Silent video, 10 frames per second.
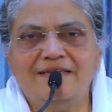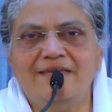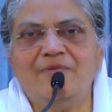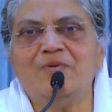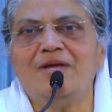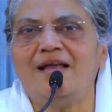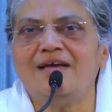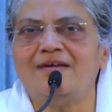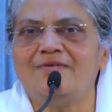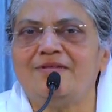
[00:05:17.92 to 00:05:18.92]
ఈమె కూడా
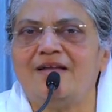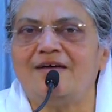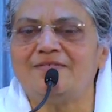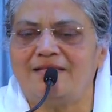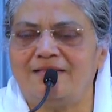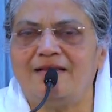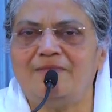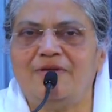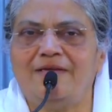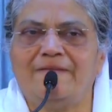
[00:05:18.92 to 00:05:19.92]
అలాగే అంటుంది నాకు
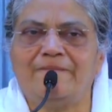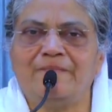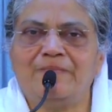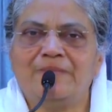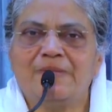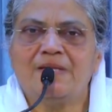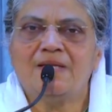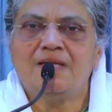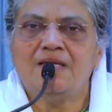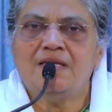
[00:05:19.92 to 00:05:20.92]
సంతానమే
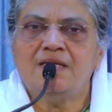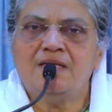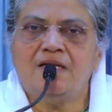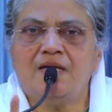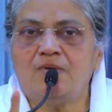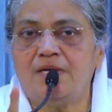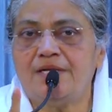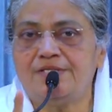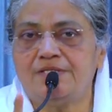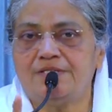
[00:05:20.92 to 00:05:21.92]
లేకుండా
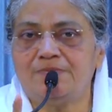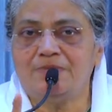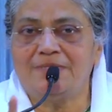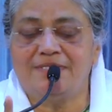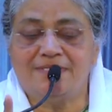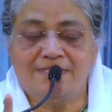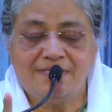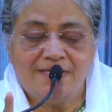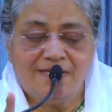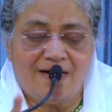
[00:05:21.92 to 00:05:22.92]
నేను చచ్చిపోతా
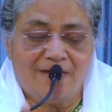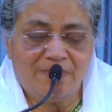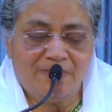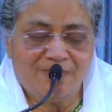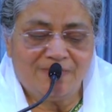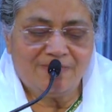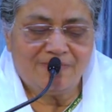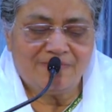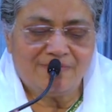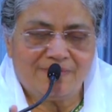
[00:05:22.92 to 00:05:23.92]
అప్పుడు
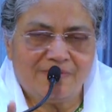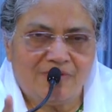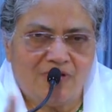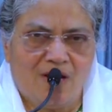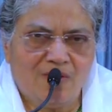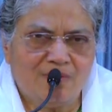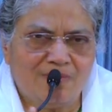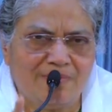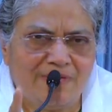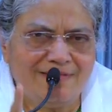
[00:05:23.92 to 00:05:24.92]

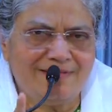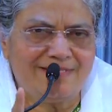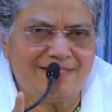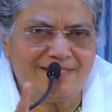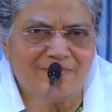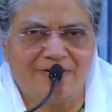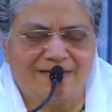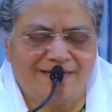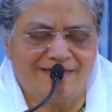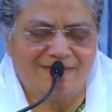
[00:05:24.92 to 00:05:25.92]
యాకోబు ఒక మంచి
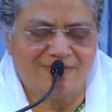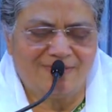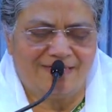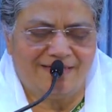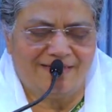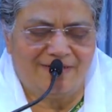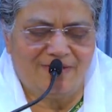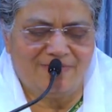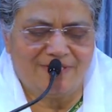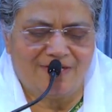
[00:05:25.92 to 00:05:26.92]
మాట అంటాడు చూడండి
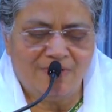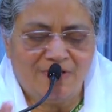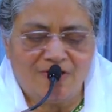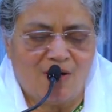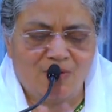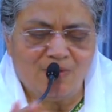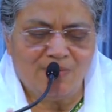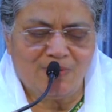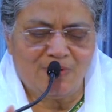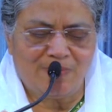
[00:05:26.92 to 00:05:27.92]
రెండో వచనం
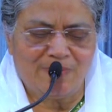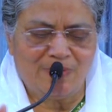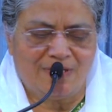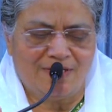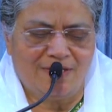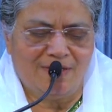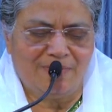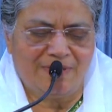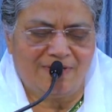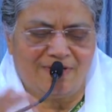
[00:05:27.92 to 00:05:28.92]
యాకోబు కోపము రాహేలు
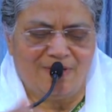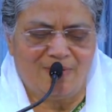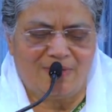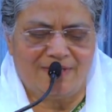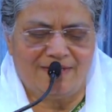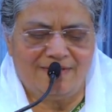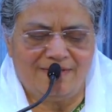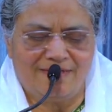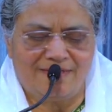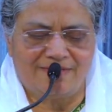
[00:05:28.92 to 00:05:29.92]
మీద రగులు కొనగా
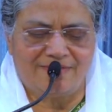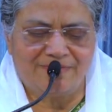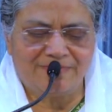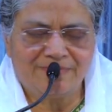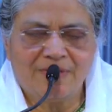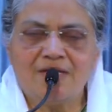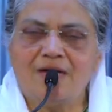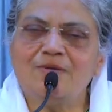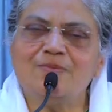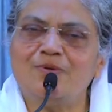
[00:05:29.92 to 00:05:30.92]
అతడు
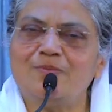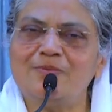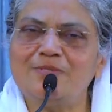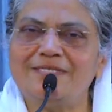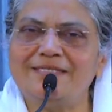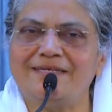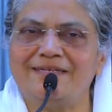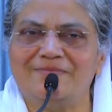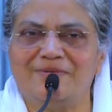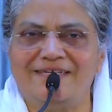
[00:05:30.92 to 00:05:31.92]
యాకోబు కోపం
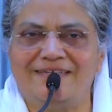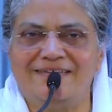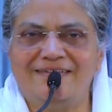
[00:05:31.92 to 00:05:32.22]
వచ్చిందంట ఈ మాట